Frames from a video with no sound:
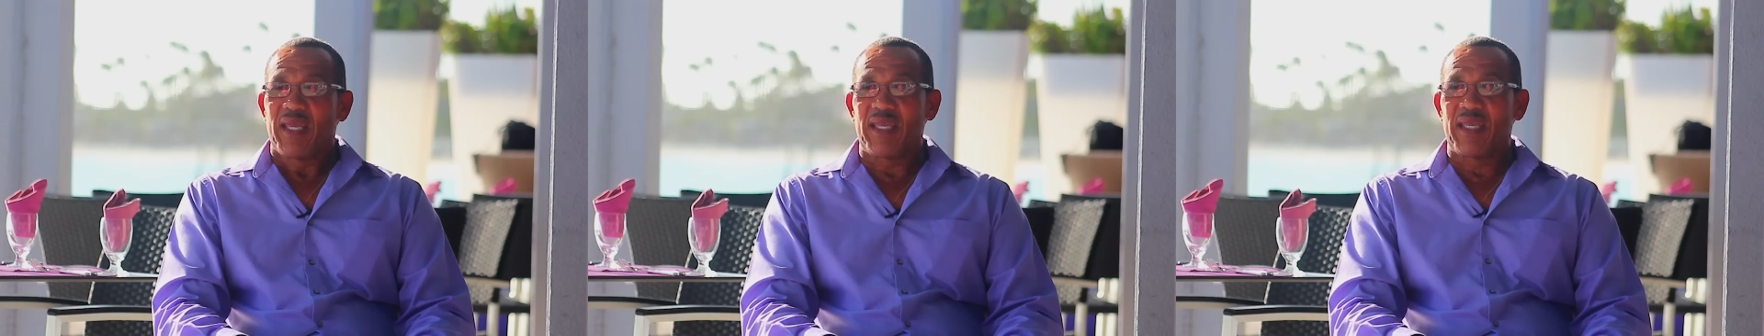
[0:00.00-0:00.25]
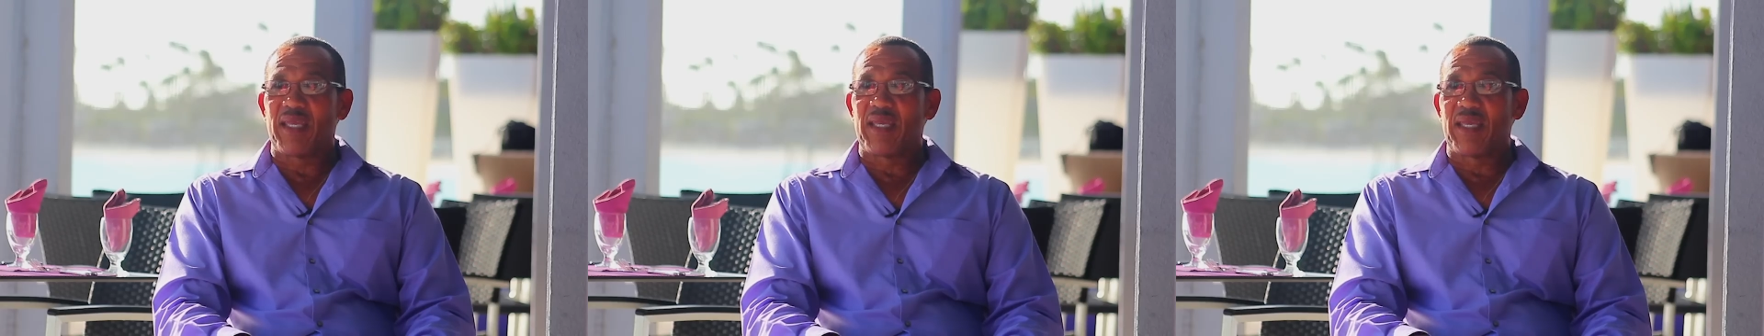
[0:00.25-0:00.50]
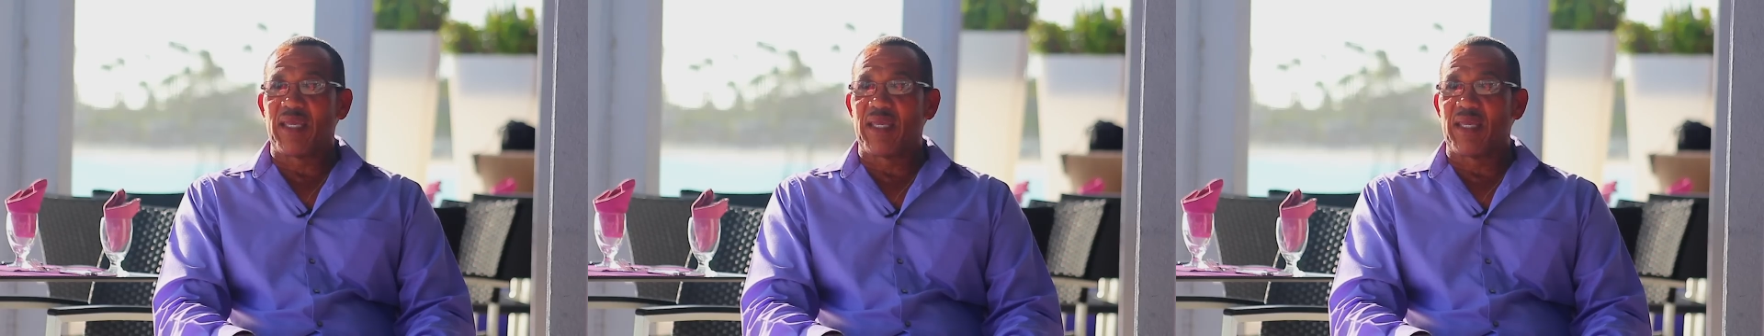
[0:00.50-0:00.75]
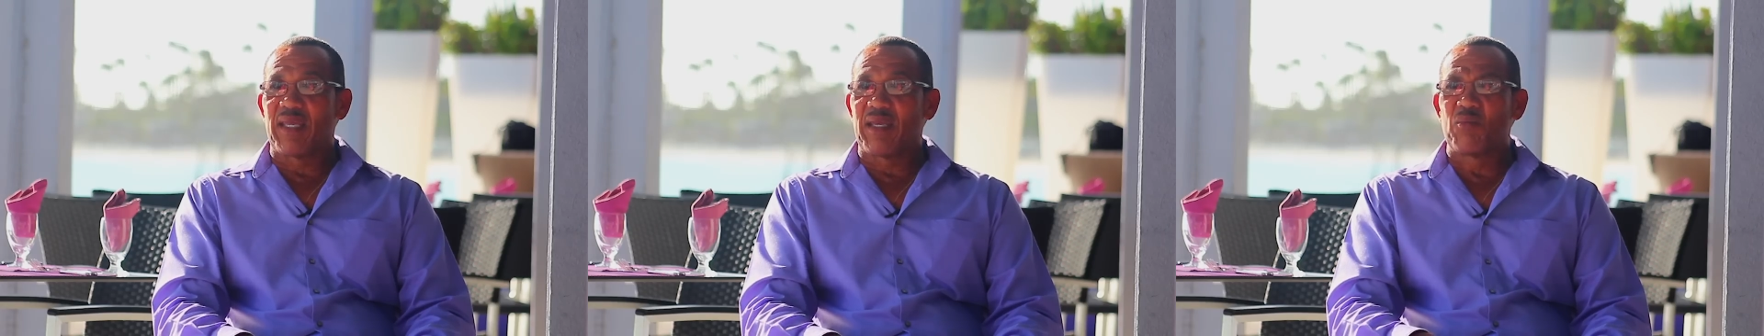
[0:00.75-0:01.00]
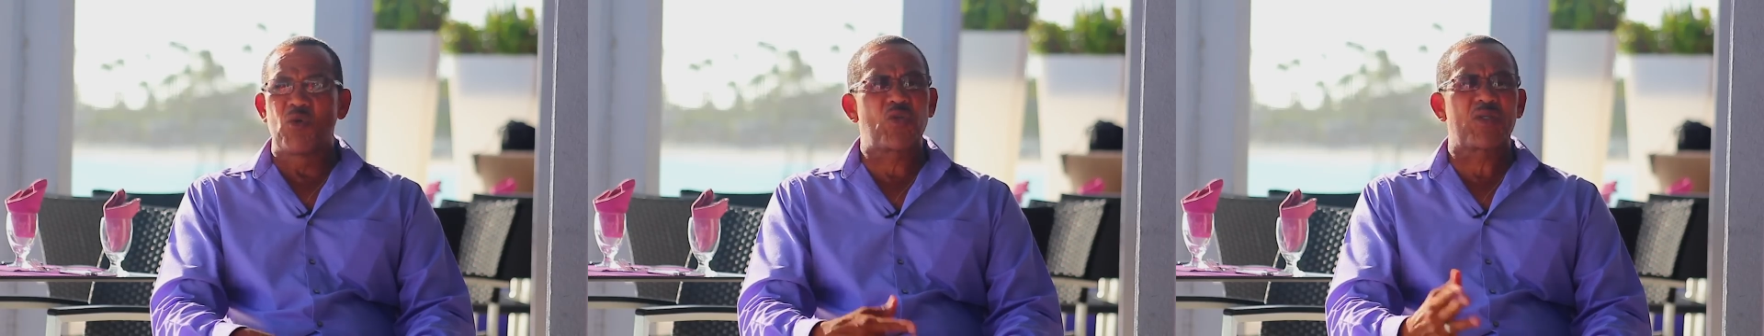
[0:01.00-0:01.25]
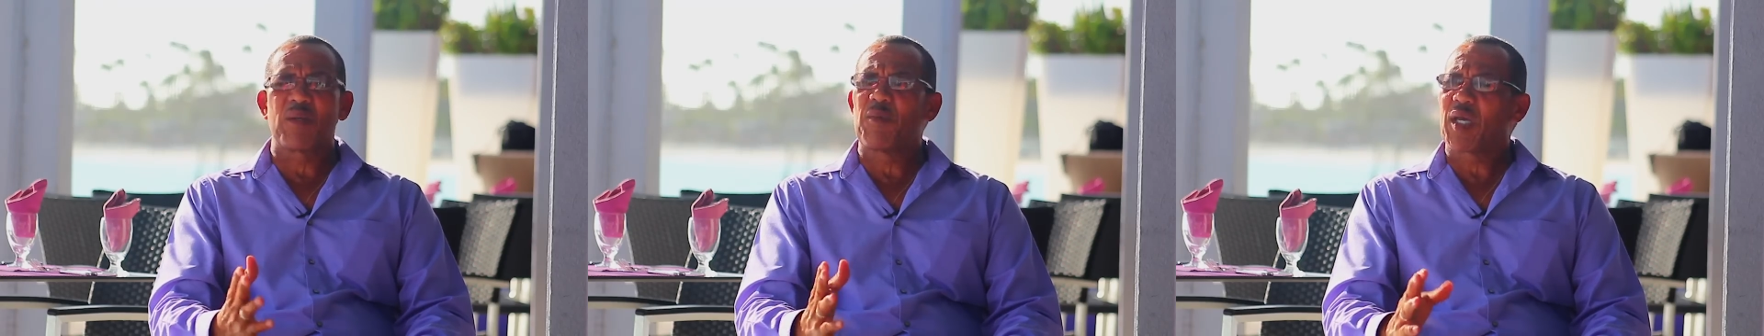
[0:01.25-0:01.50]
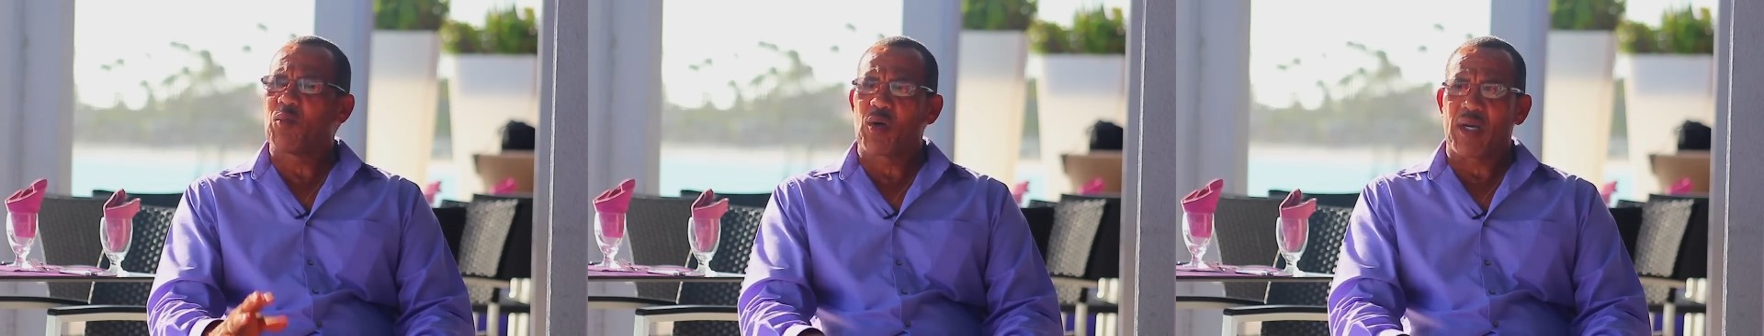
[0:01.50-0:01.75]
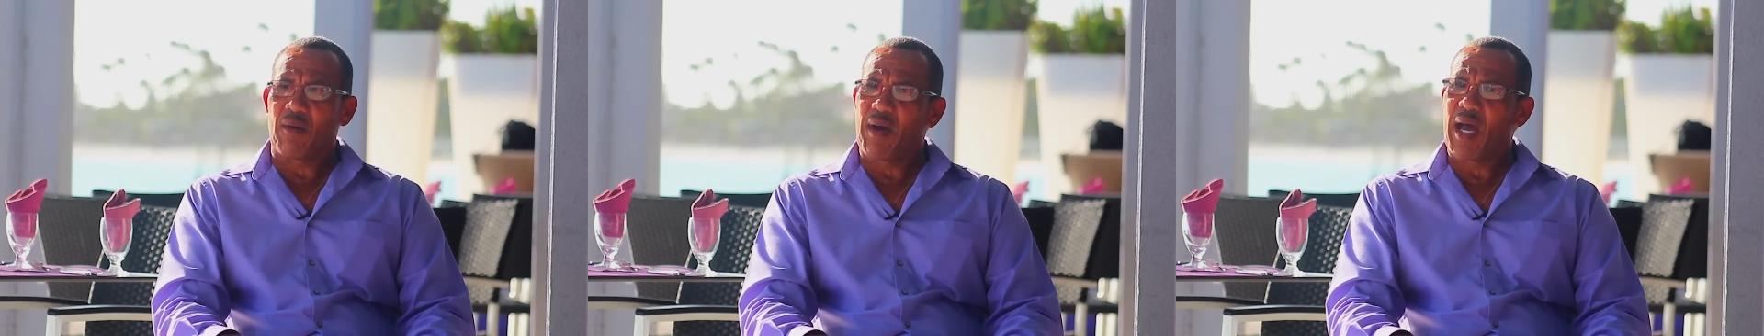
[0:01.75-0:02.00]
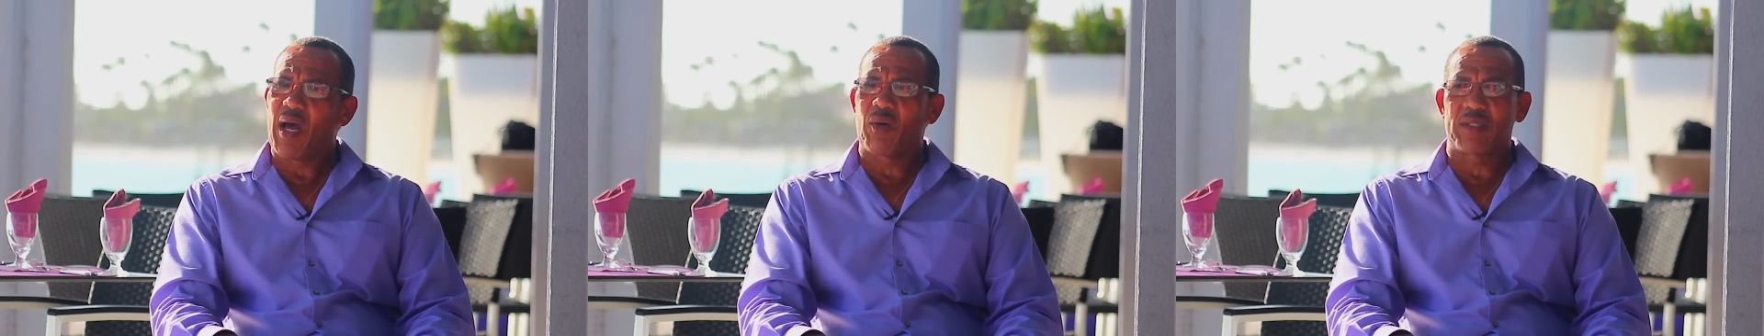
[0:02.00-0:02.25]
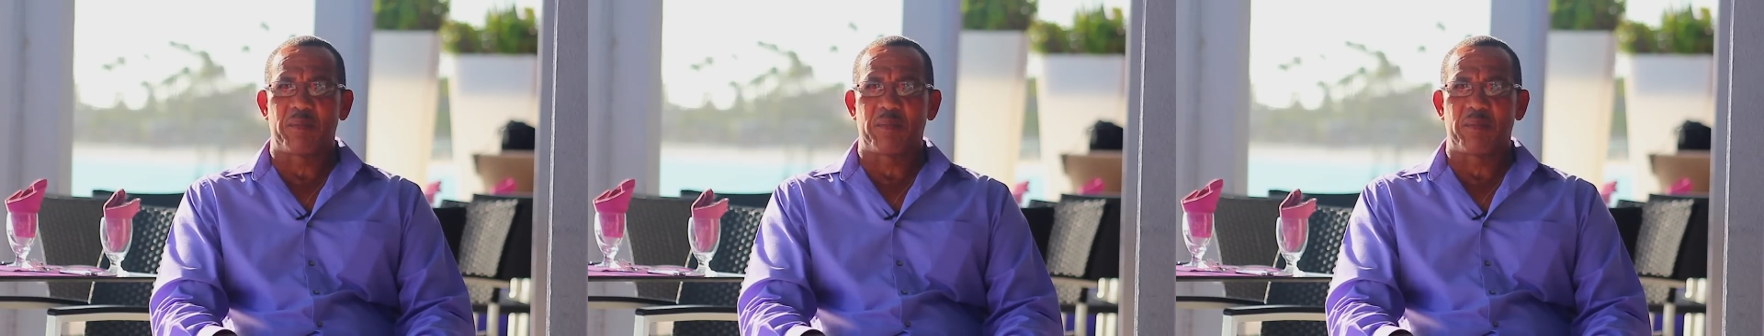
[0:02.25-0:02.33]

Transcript: Y muchos temas que hemos grabado,